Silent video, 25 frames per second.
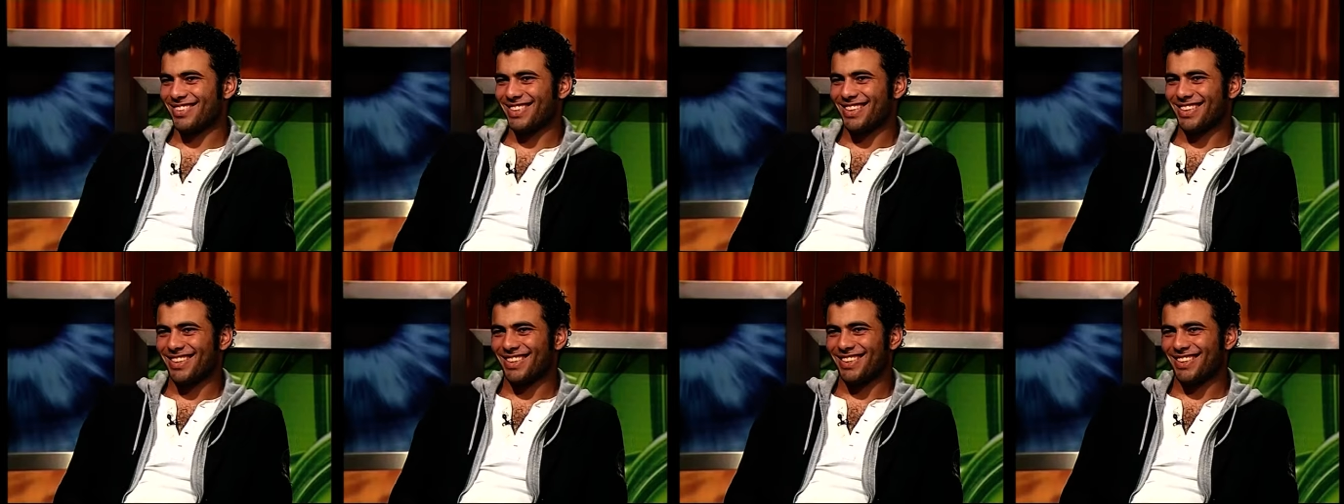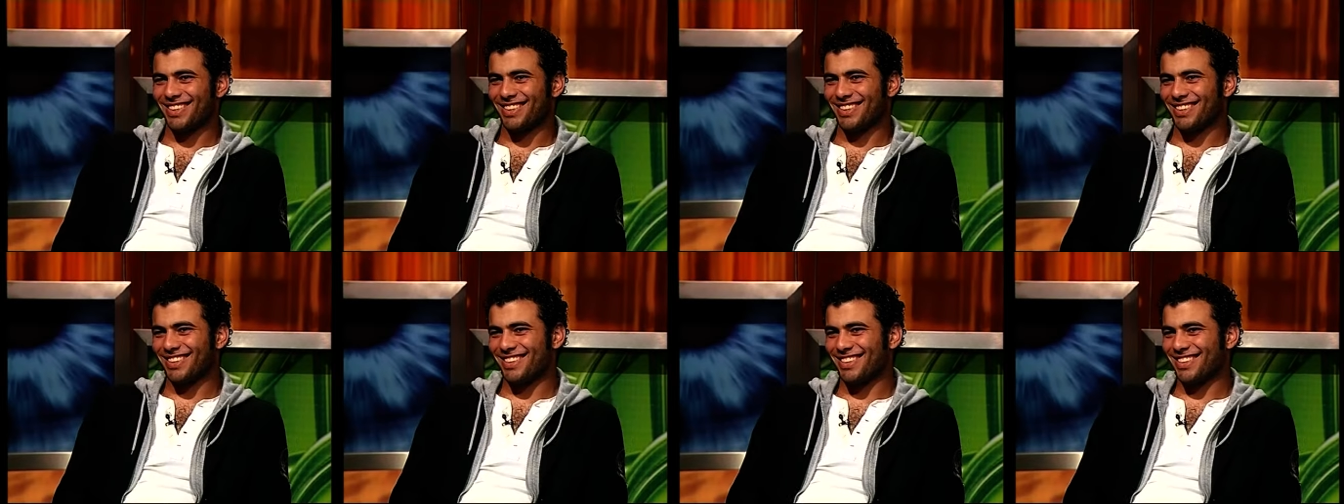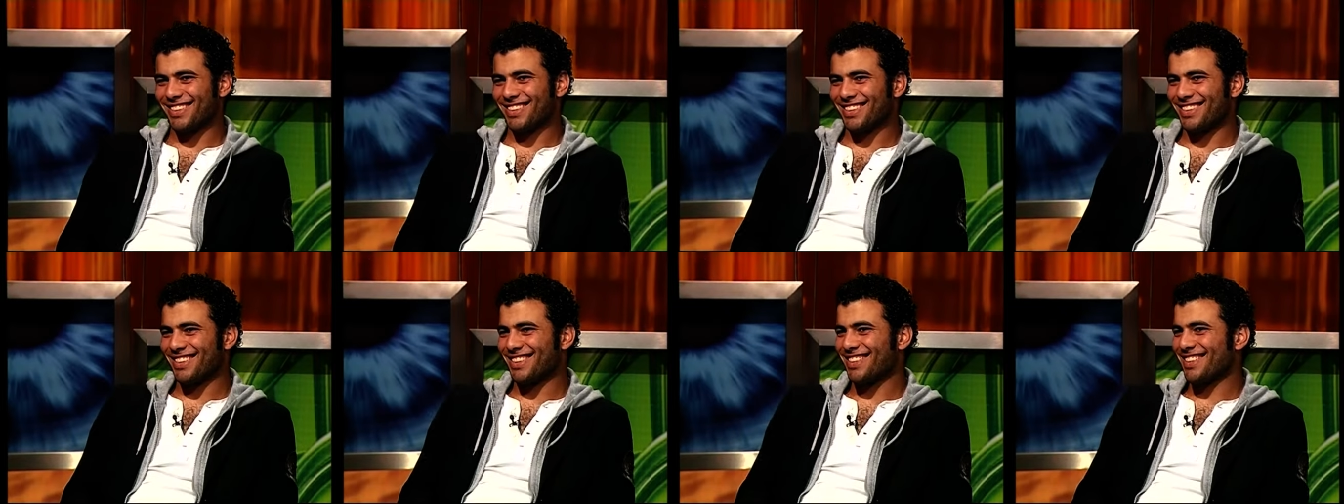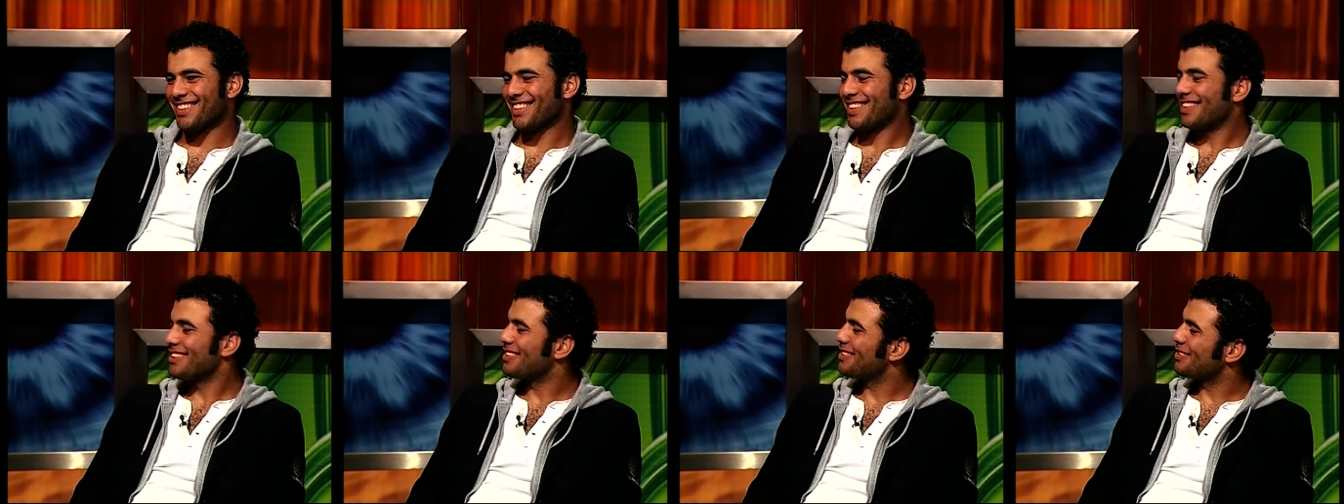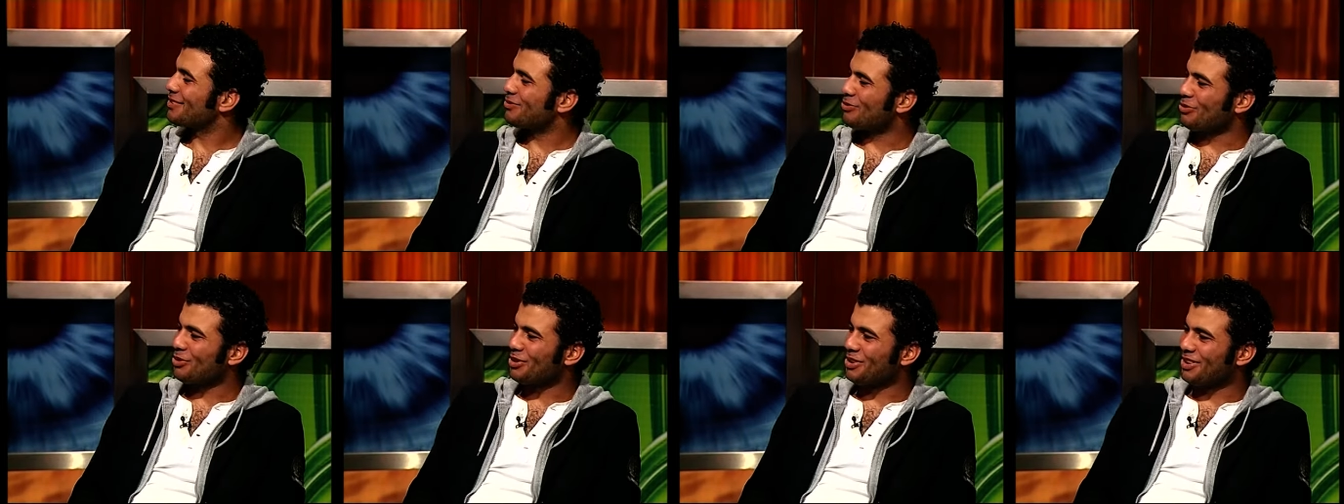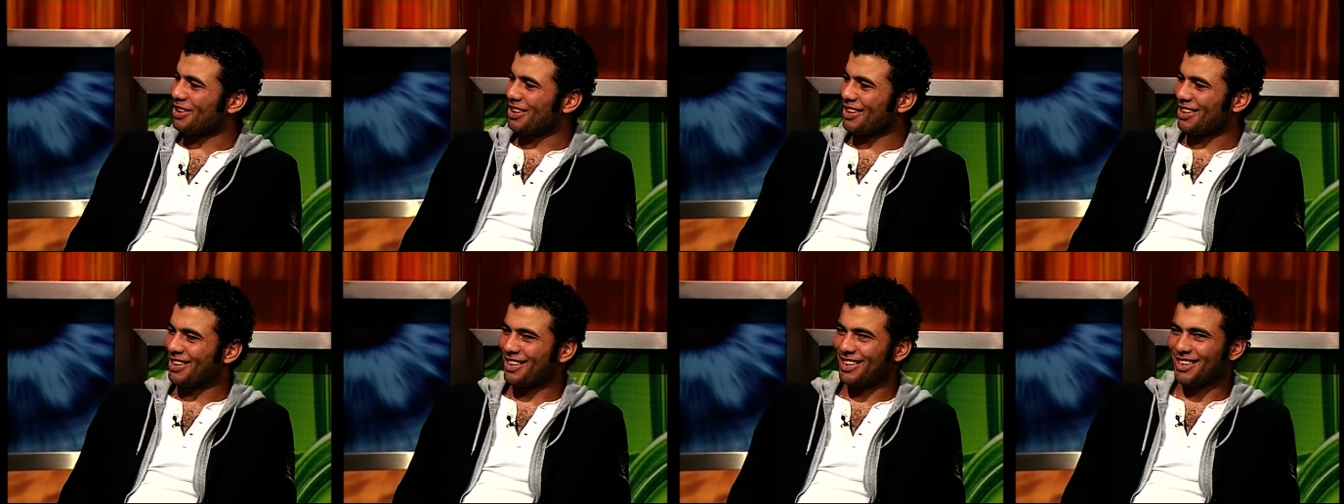وجهه نظره كده
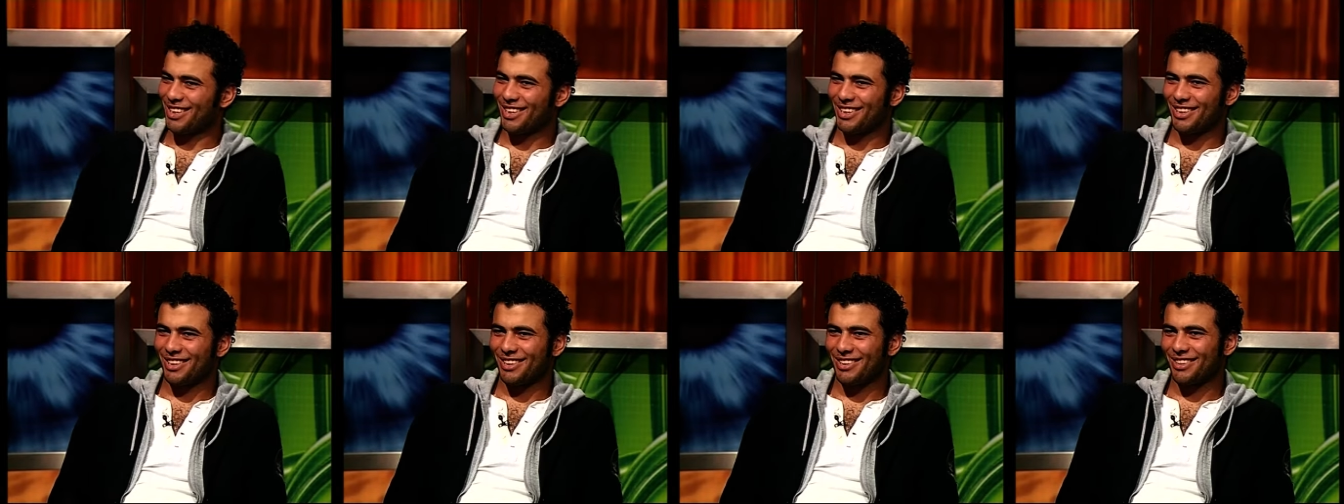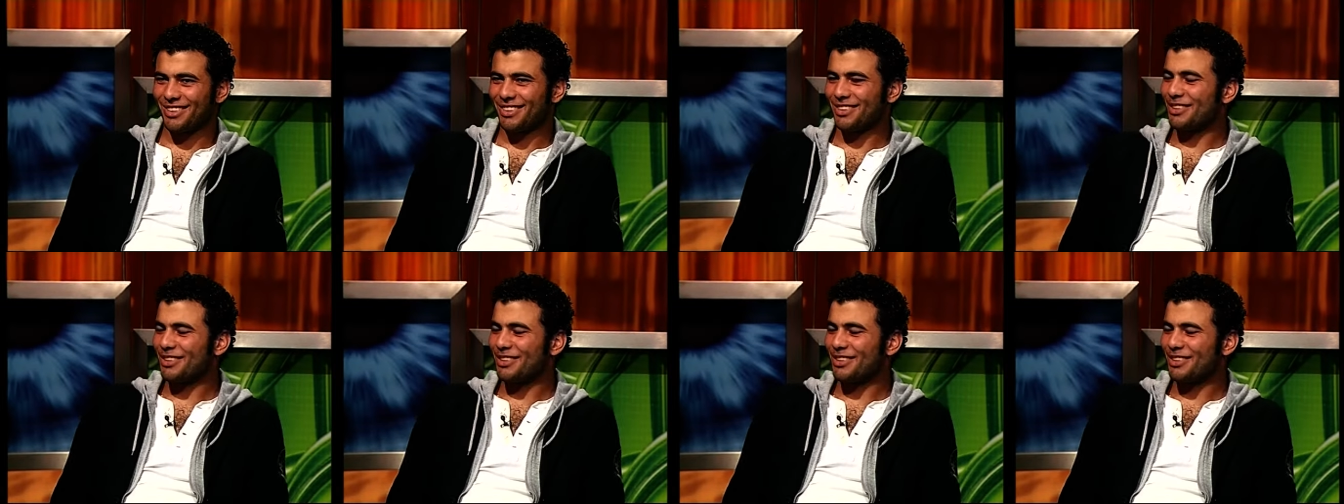معانا يعني ونرجع